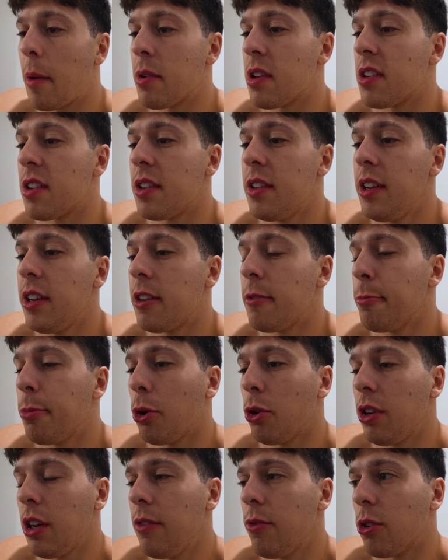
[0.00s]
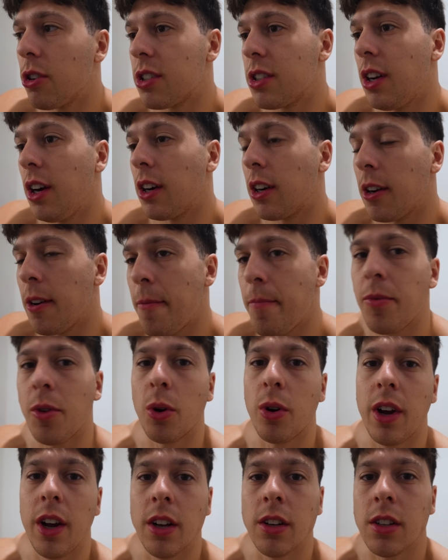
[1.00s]
aber es ist nicht ein Protein, wo ich sage,
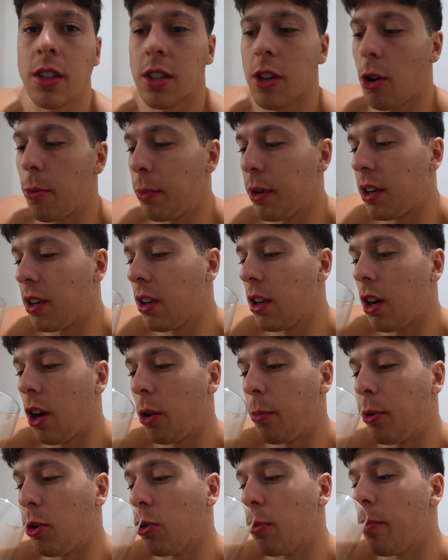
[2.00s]
okay, das haut mich, haut mich